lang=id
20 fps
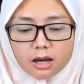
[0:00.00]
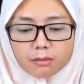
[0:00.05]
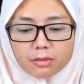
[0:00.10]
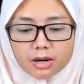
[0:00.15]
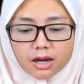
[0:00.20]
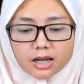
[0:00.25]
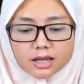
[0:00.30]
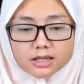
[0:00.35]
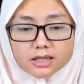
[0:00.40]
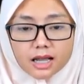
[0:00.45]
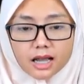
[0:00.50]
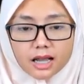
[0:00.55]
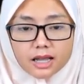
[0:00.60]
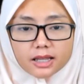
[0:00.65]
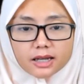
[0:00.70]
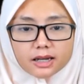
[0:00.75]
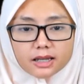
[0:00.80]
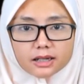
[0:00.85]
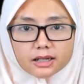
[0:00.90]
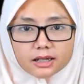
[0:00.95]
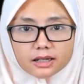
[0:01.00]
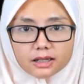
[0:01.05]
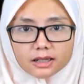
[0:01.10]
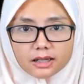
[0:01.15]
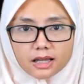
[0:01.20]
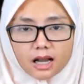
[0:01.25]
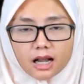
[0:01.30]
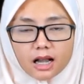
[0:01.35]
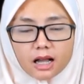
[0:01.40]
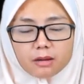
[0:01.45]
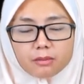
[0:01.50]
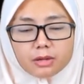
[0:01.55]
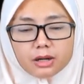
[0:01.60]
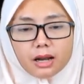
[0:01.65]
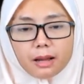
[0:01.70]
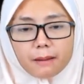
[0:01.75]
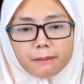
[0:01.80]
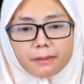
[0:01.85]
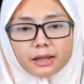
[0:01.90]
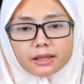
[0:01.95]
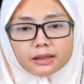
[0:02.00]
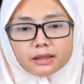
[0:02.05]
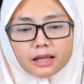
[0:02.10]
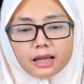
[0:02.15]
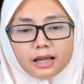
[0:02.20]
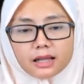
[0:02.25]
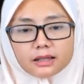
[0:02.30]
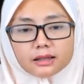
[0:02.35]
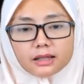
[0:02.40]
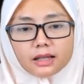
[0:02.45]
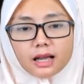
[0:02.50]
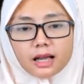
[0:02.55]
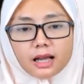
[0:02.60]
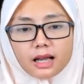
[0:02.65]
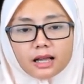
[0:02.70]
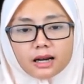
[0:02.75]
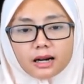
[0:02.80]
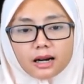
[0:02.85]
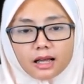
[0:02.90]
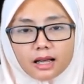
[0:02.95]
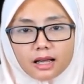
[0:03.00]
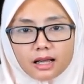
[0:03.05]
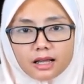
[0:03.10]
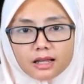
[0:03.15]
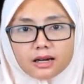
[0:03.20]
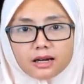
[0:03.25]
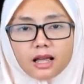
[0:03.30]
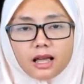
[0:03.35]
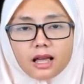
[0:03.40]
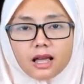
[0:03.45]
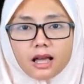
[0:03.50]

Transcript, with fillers: maka si air ini akan mendapatkan tekanan